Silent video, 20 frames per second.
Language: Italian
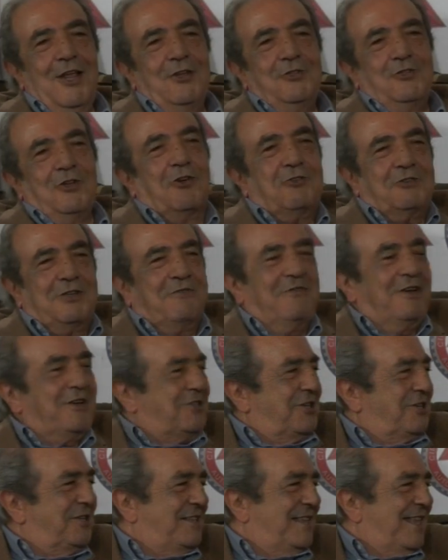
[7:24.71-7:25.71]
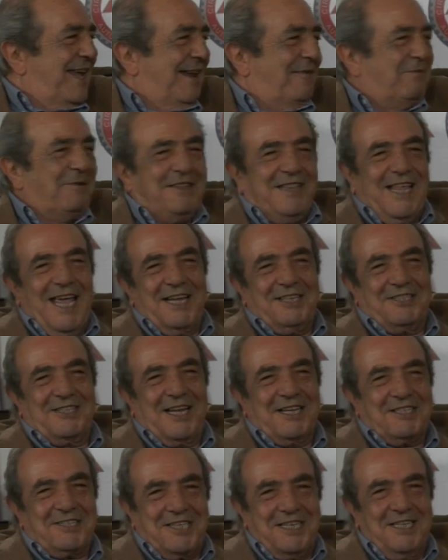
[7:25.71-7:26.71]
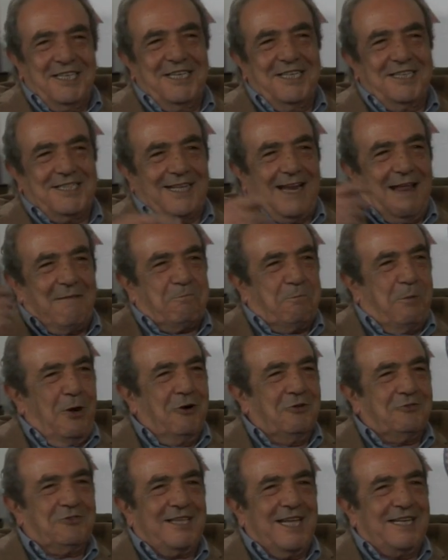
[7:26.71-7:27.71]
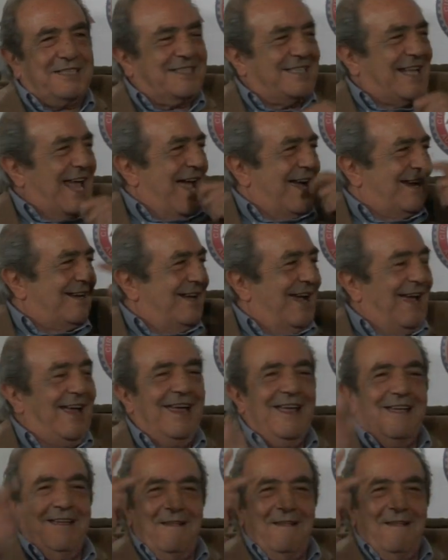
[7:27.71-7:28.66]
Giorgio invece di darmi destra, sinistra, ponte, stacca, eh,